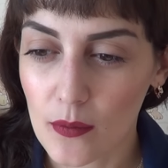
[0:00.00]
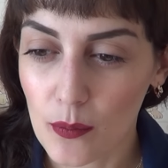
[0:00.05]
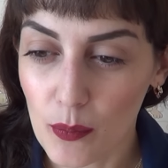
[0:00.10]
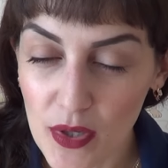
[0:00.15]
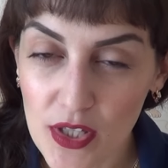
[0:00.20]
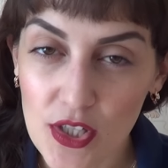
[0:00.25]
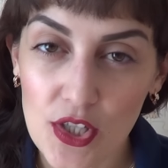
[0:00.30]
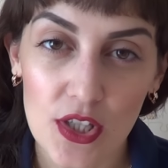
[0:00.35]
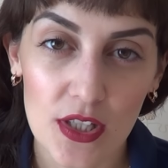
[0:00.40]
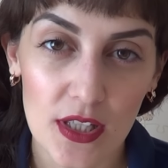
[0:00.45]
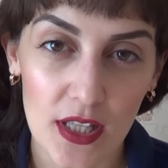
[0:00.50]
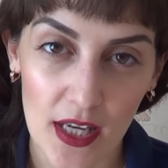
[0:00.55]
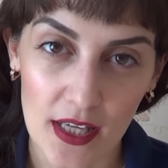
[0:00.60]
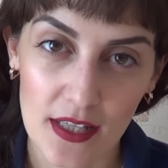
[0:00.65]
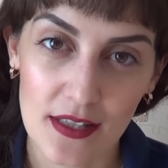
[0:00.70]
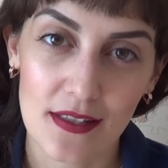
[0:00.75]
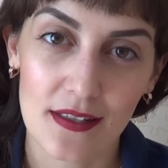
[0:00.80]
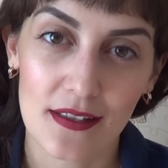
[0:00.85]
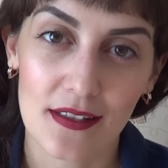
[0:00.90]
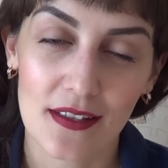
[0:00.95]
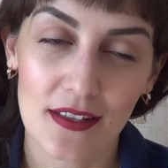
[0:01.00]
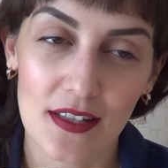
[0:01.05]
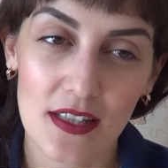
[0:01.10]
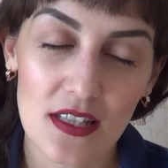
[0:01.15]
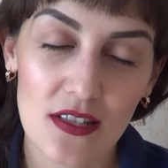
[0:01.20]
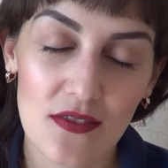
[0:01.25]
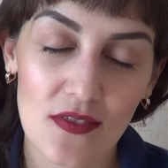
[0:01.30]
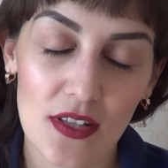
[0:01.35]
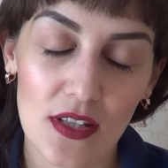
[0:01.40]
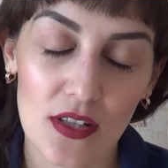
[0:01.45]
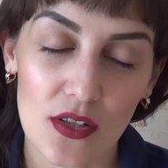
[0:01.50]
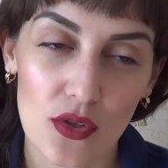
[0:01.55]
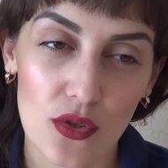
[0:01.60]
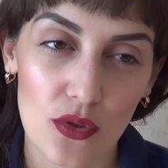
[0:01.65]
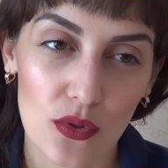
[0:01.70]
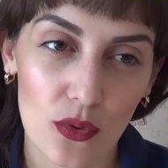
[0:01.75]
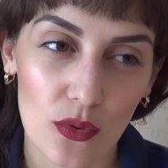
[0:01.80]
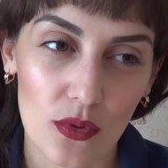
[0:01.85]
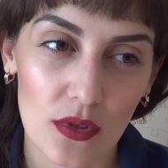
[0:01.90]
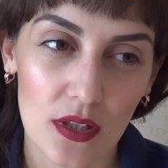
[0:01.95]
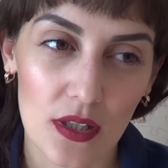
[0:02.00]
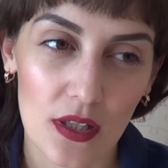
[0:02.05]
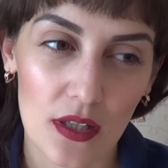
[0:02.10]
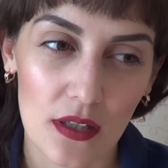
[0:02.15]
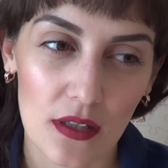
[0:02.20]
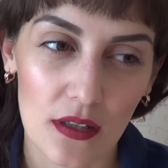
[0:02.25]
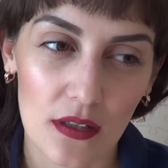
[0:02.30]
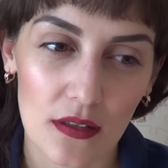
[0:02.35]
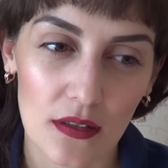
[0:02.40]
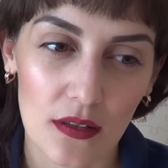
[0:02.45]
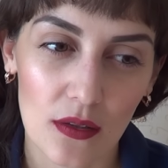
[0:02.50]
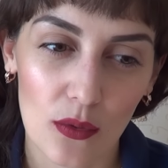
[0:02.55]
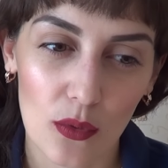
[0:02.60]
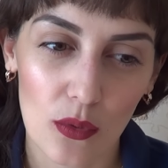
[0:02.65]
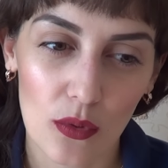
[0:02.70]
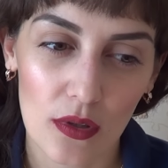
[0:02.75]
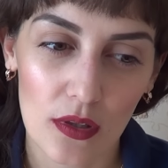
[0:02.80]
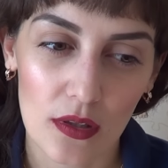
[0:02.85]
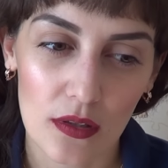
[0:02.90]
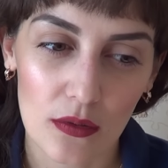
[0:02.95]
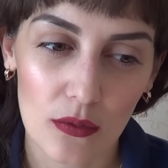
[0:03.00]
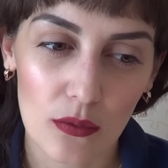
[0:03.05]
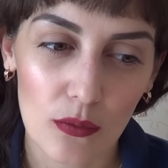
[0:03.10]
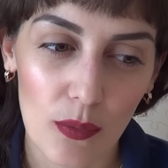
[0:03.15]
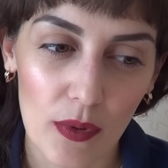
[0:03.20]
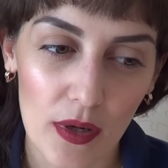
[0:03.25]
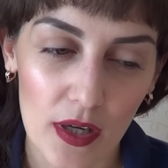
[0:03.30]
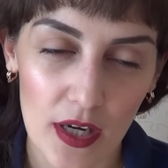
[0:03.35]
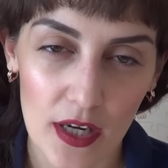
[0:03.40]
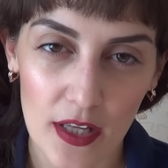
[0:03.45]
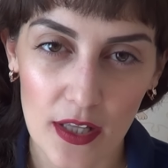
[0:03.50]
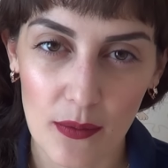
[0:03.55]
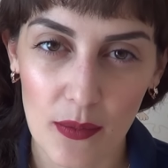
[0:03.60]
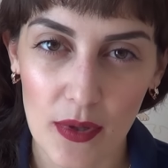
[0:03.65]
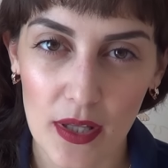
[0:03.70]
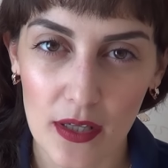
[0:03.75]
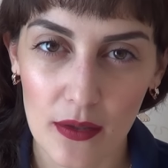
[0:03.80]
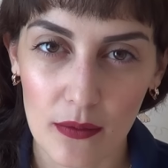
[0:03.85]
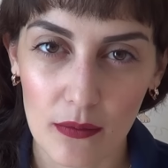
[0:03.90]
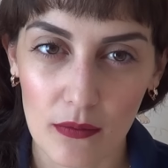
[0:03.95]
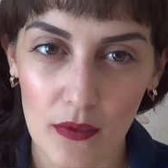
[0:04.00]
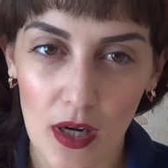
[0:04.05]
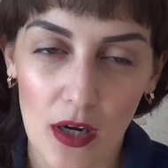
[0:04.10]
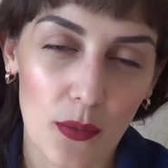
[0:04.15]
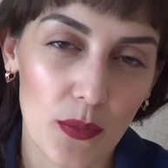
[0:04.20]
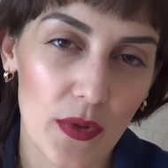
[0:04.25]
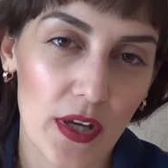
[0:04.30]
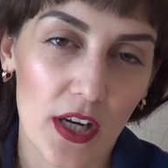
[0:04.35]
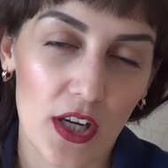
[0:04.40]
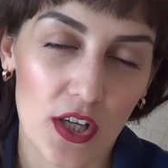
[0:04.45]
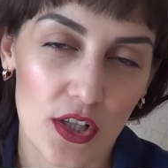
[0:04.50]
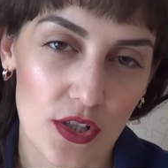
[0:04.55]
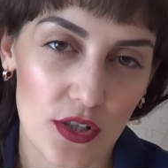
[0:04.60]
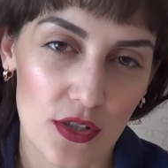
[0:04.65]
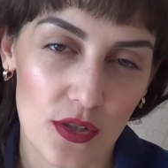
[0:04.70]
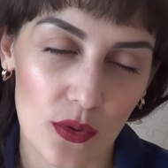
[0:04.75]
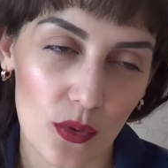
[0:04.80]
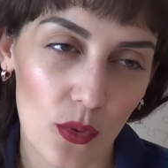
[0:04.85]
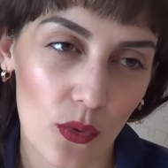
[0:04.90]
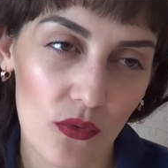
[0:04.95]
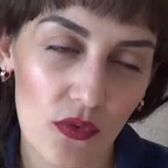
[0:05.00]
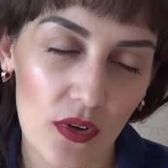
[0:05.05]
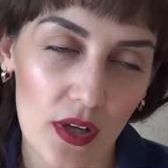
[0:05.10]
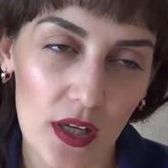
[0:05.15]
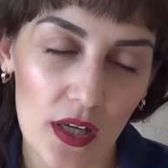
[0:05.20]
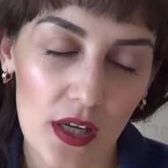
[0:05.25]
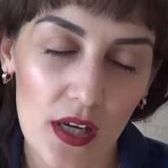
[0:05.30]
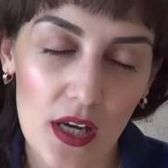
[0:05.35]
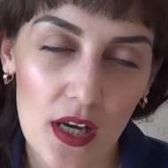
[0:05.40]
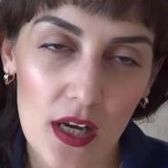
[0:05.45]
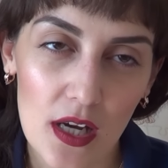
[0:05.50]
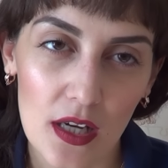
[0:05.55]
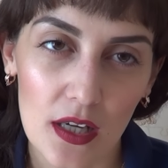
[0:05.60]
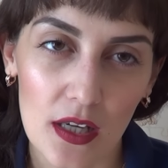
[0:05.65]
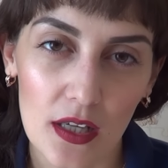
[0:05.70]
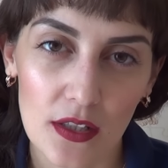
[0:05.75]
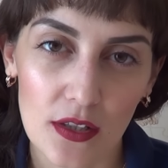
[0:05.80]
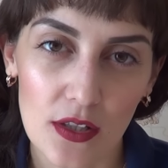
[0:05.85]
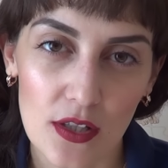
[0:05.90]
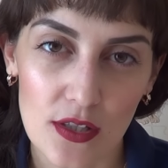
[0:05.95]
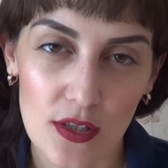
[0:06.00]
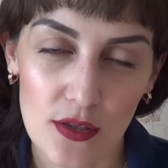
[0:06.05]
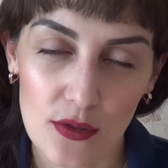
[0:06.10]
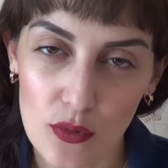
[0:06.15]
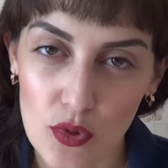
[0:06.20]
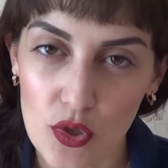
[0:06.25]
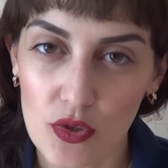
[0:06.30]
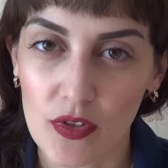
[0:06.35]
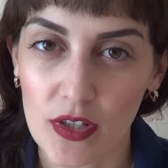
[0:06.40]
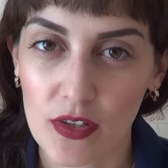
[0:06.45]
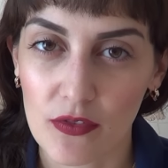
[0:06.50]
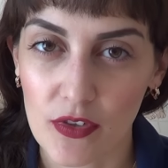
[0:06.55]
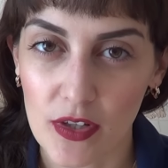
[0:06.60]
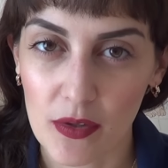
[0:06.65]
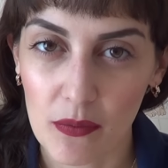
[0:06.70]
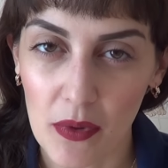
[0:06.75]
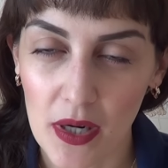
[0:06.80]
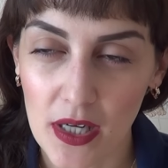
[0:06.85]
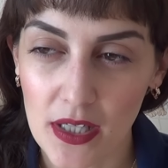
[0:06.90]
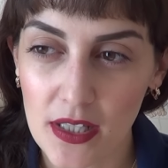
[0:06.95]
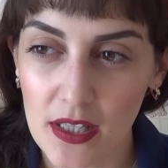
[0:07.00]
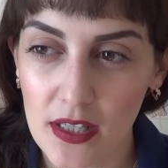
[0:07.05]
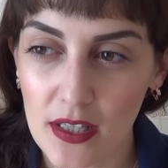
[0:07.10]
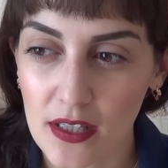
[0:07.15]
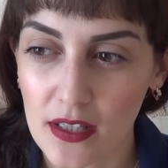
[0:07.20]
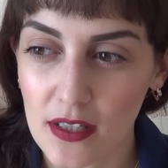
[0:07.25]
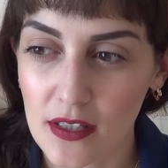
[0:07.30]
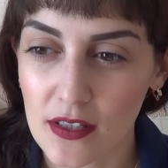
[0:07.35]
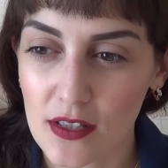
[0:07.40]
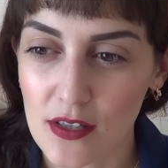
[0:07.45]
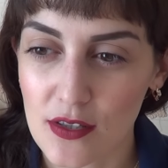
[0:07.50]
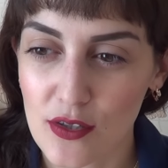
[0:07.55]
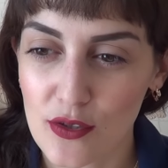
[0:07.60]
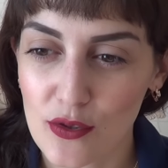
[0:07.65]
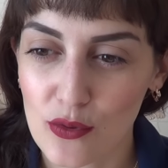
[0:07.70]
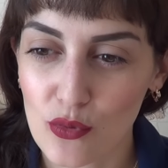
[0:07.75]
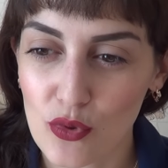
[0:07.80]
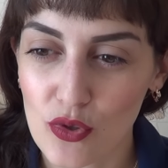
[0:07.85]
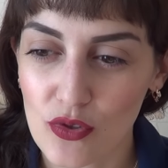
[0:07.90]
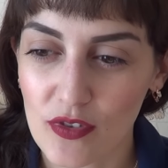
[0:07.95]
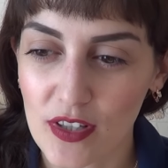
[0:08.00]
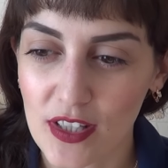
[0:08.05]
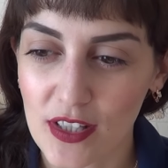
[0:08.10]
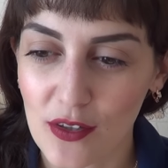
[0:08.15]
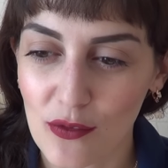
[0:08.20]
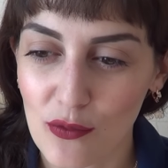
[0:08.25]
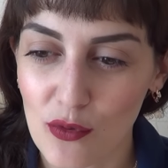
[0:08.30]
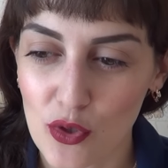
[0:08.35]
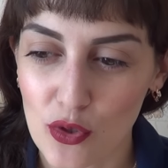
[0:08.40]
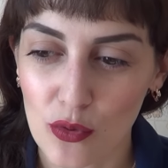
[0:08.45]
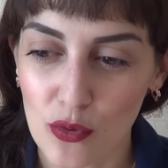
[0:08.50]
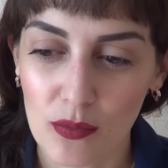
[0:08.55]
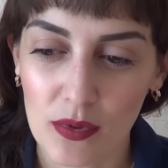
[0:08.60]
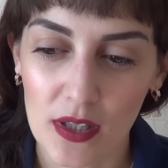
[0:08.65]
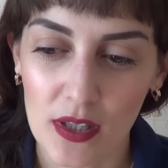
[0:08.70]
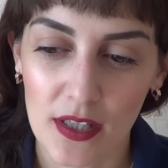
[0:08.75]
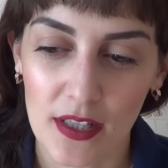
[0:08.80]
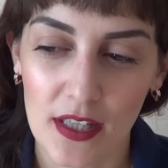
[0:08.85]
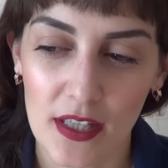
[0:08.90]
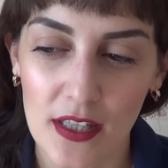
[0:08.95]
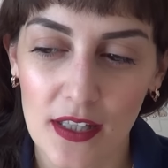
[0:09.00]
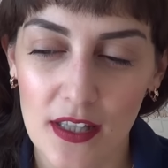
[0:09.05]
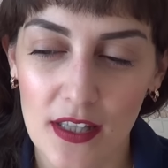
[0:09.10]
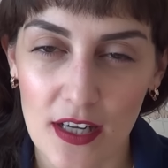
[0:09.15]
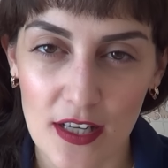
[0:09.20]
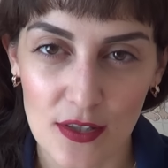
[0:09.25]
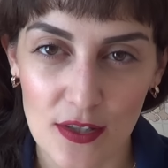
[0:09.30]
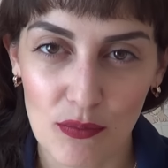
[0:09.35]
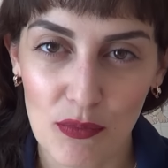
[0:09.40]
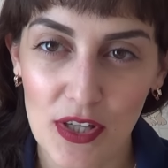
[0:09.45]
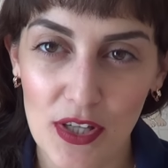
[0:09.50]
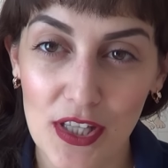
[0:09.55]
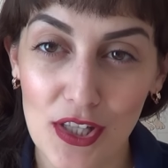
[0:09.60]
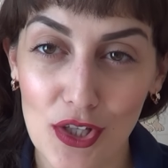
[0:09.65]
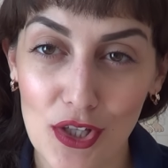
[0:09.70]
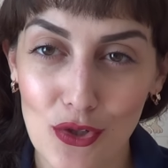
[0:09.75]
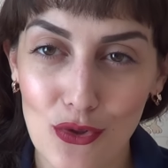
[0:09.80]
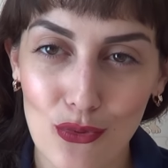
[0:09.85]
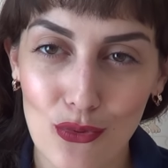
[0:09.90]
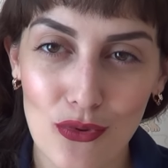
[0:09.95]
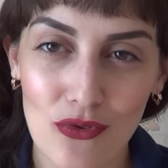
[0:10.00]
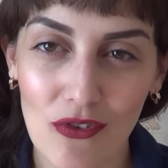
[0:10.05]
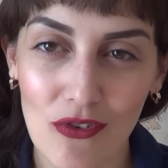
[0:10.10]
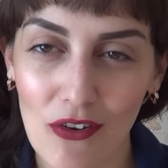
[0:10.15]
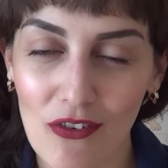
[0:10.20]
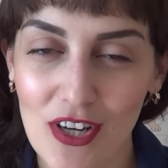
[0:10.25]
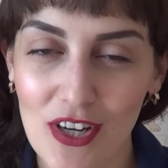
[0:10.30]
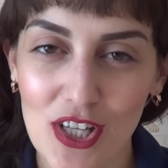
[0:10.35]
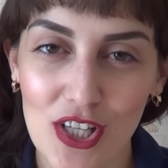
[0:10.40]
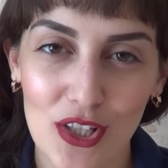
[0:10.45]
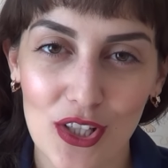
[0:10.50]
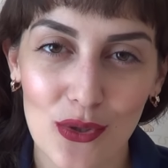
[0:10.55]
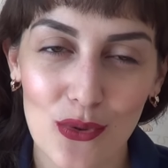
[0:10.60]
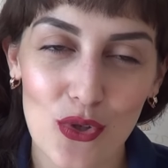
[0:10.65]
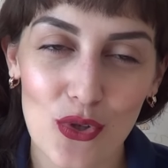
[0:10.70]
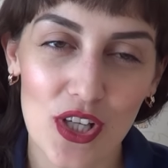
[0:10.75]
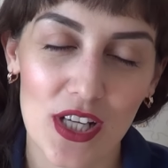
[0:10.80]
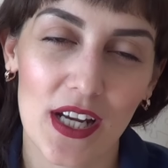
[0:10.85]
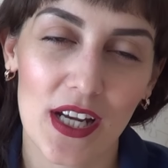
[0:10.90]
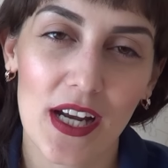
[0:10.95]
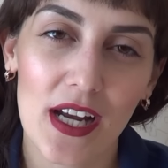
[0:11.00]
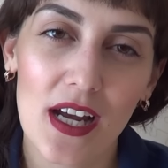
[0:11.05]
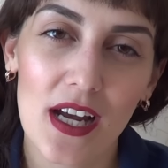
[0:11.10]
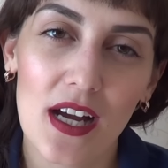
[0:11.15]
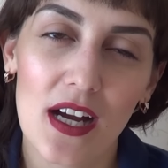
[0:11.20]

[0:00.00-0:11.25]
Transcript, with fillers: почитайте. Это действительно что-то такое, ну, по крайней мере, как мне кажется, новое. Это заслуживает внимания, это заслуживает того, чтобы какие-то разбередить чувства в вашей душе,